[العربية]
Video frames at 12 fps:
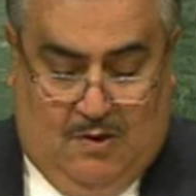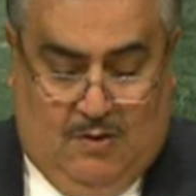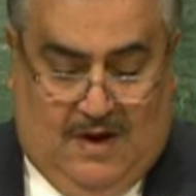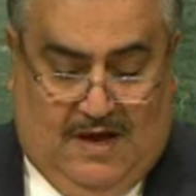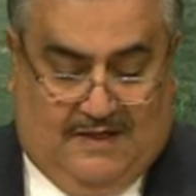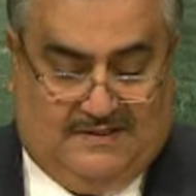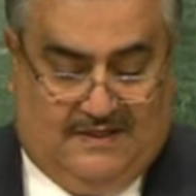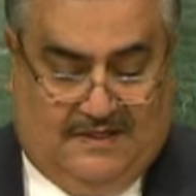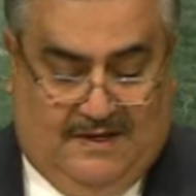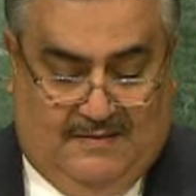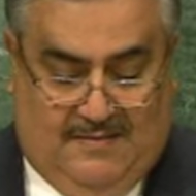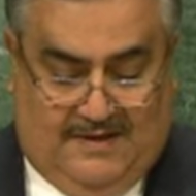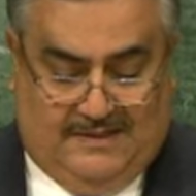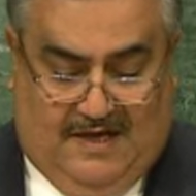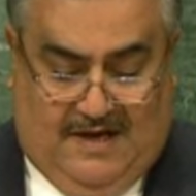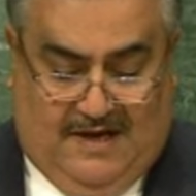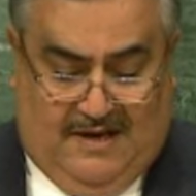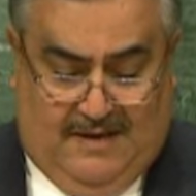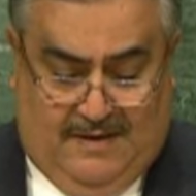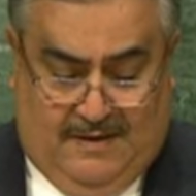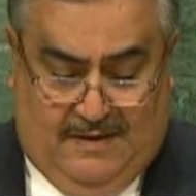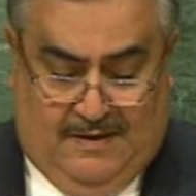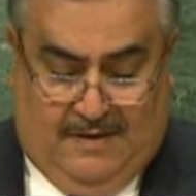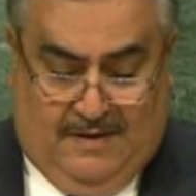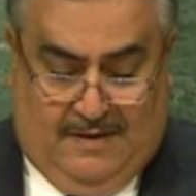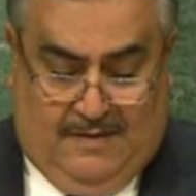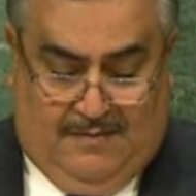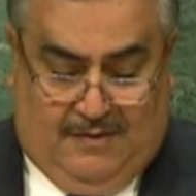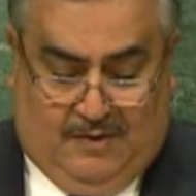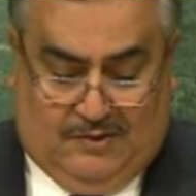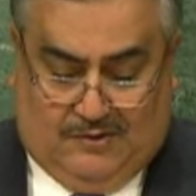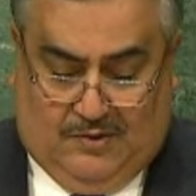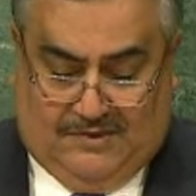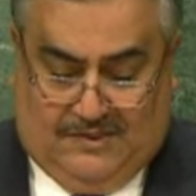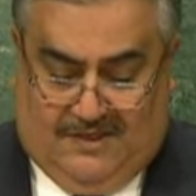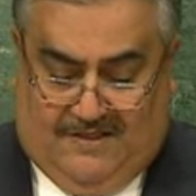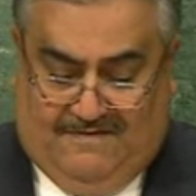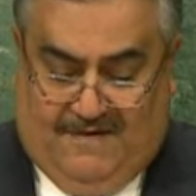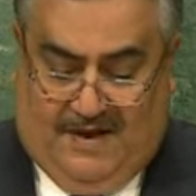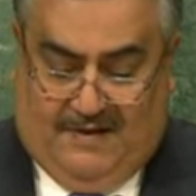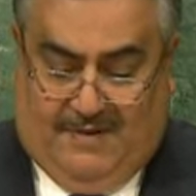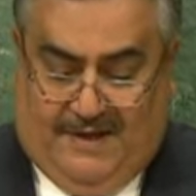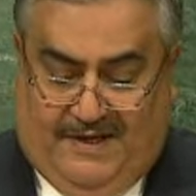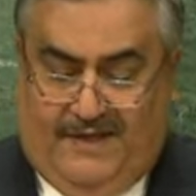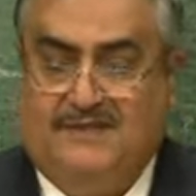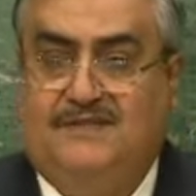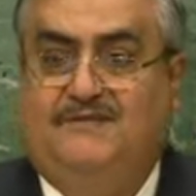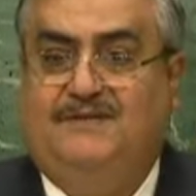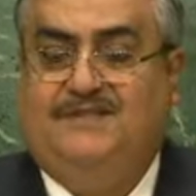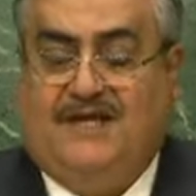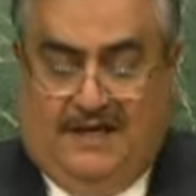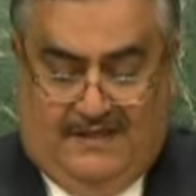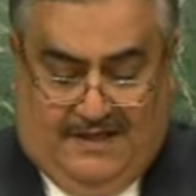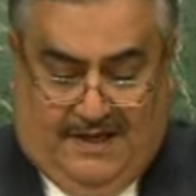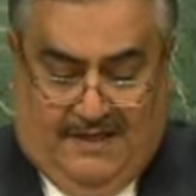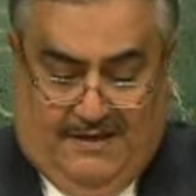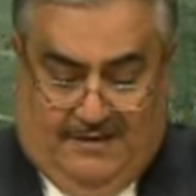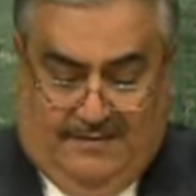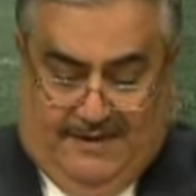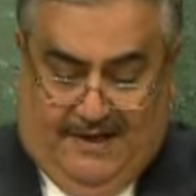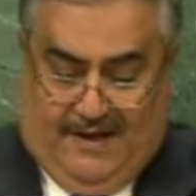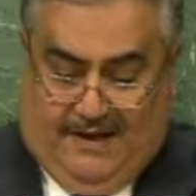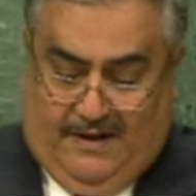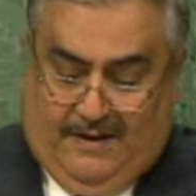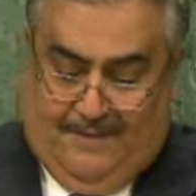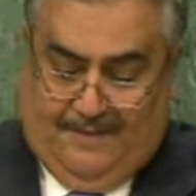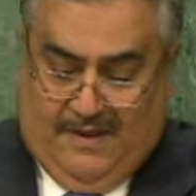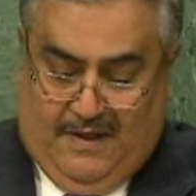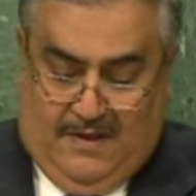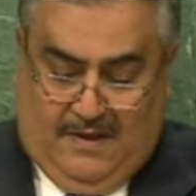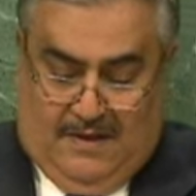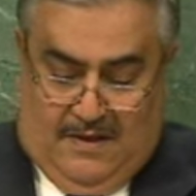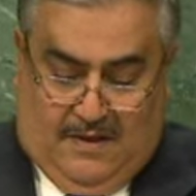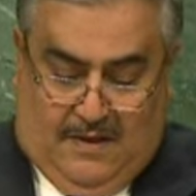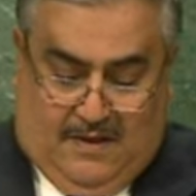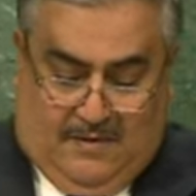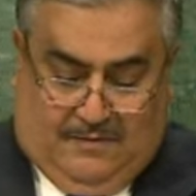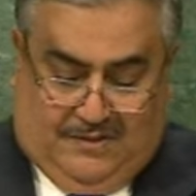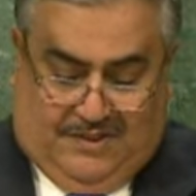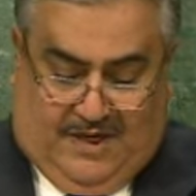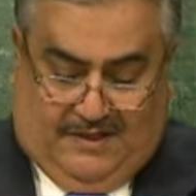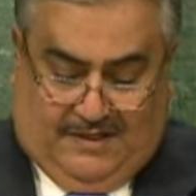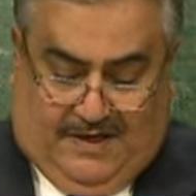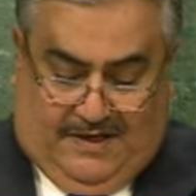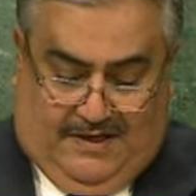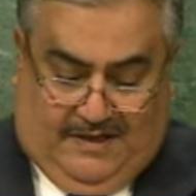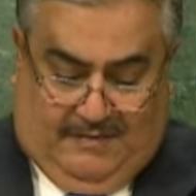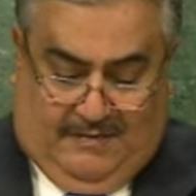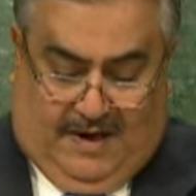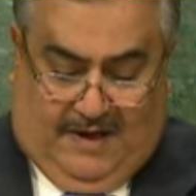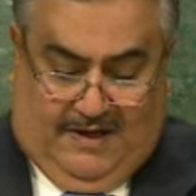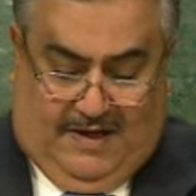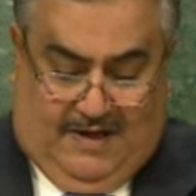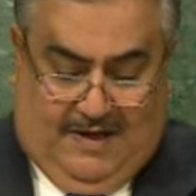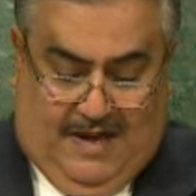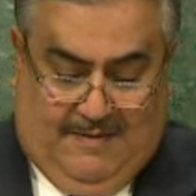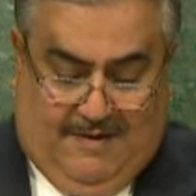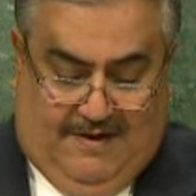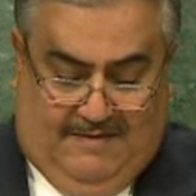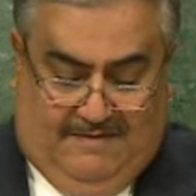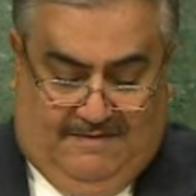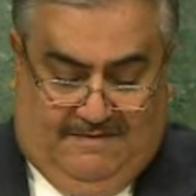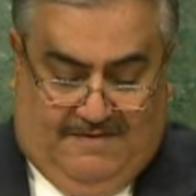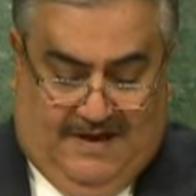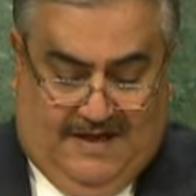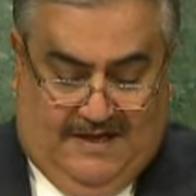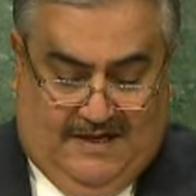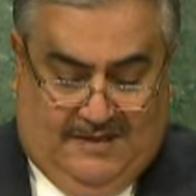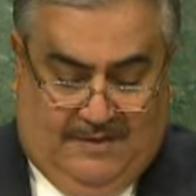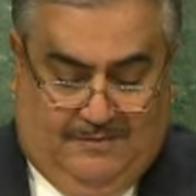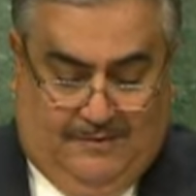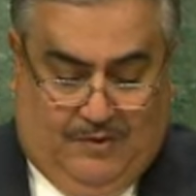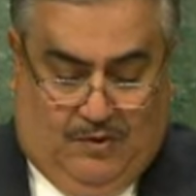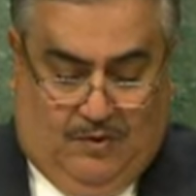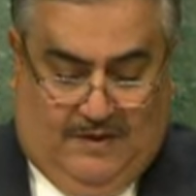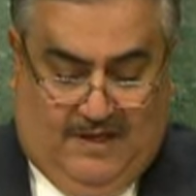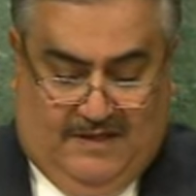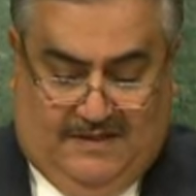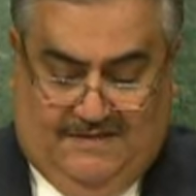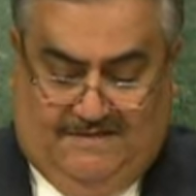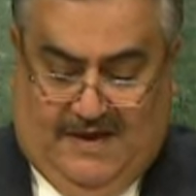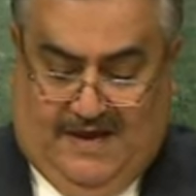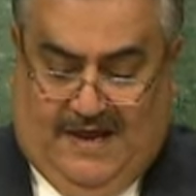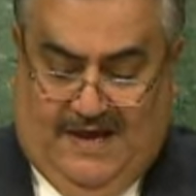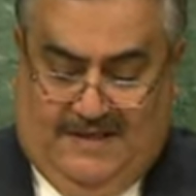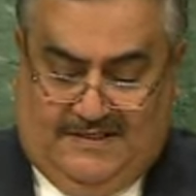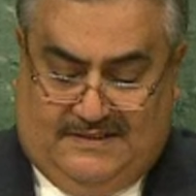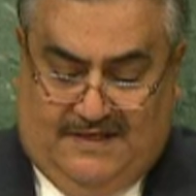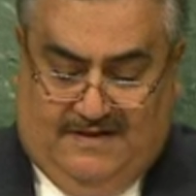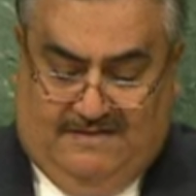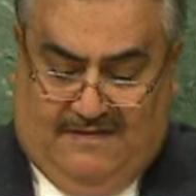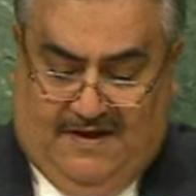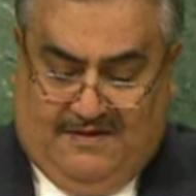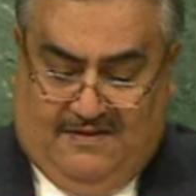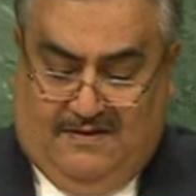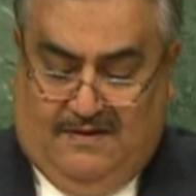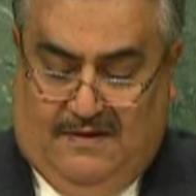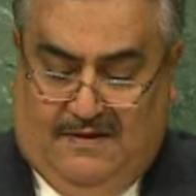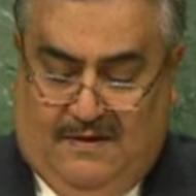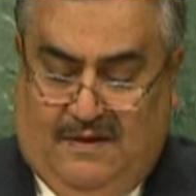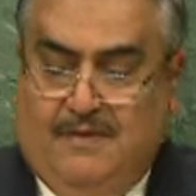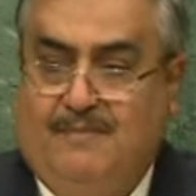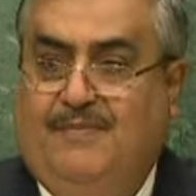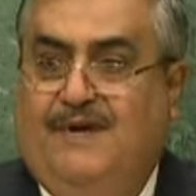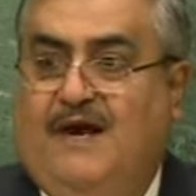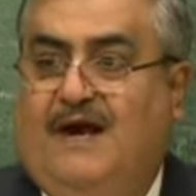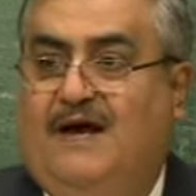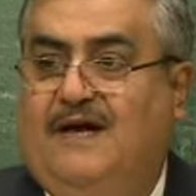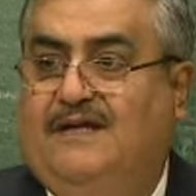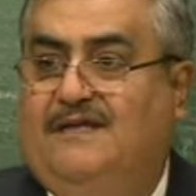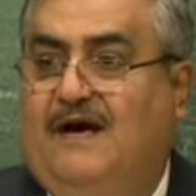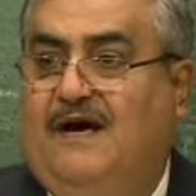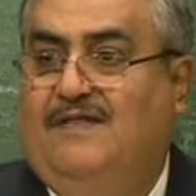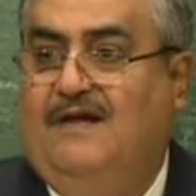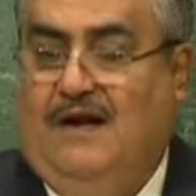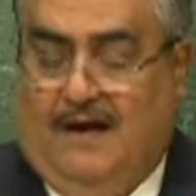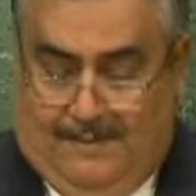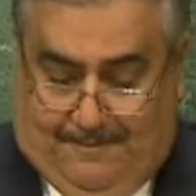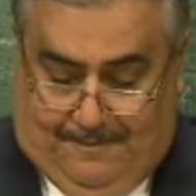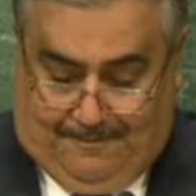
وخاصة ما جاء بخصوص اتفاق باريس بشأن تغير المناخ مشاطرا معاليه الأمل في أن يتم دخول الاتفاق حيز النفاذ بنهاية هذا العام